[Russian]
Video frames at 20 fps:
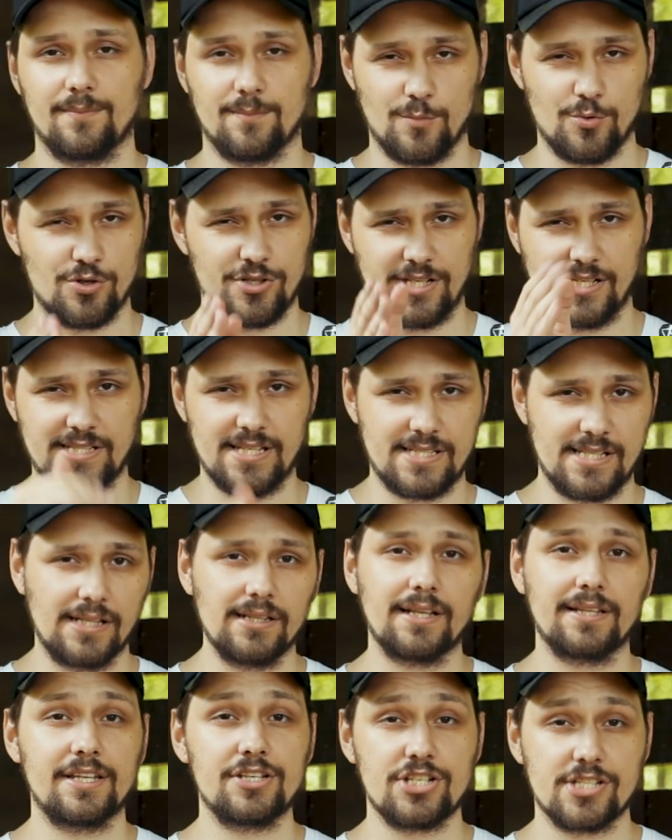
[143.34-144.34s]
Можете, кстати,
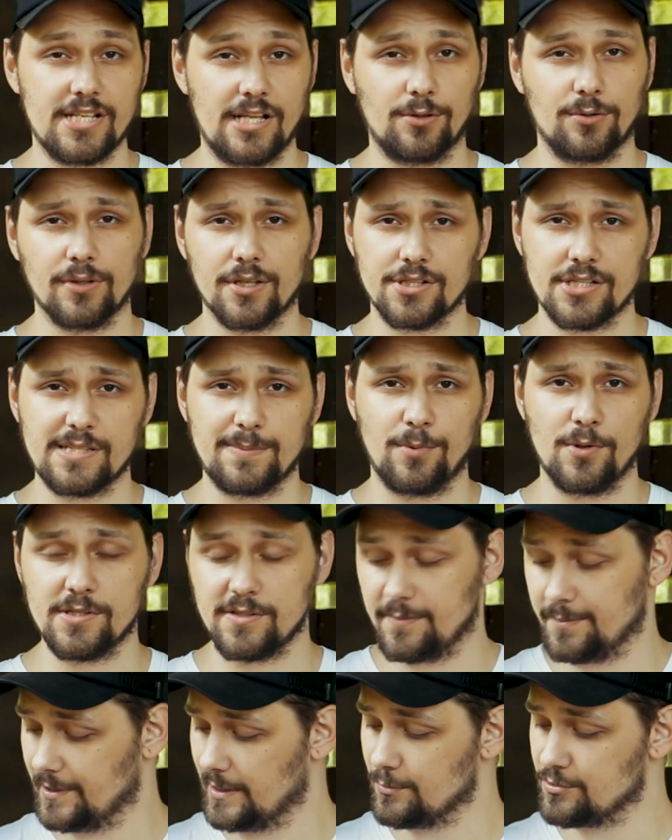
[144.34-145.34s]
гландочесалку даже даже
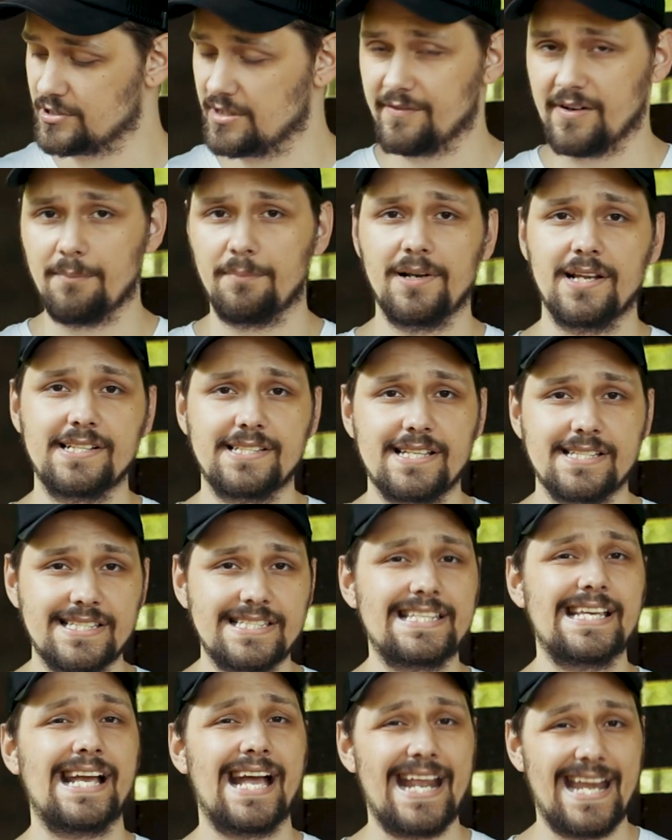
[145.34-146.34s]
использовать, потому что в комплекте
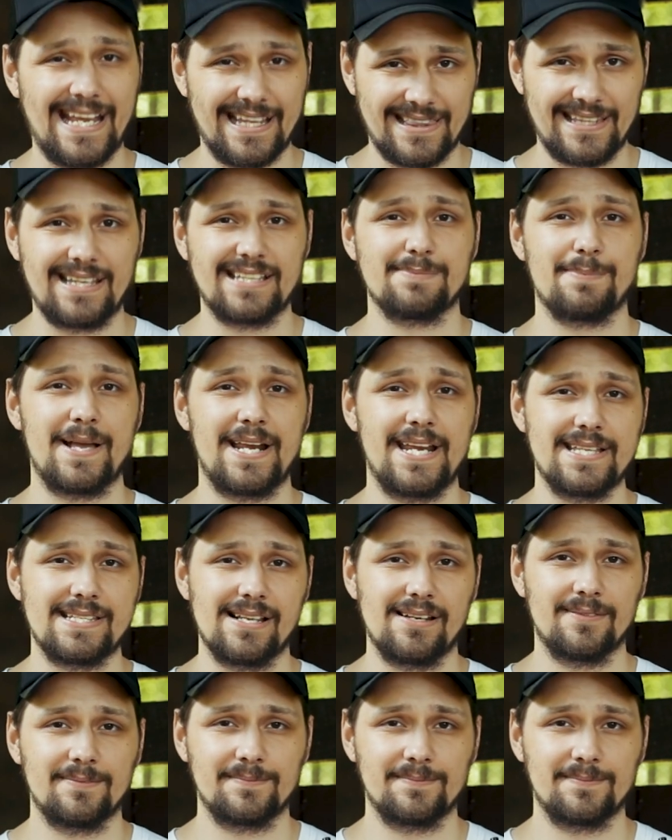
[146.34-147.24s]
есть сигаретный испаритель.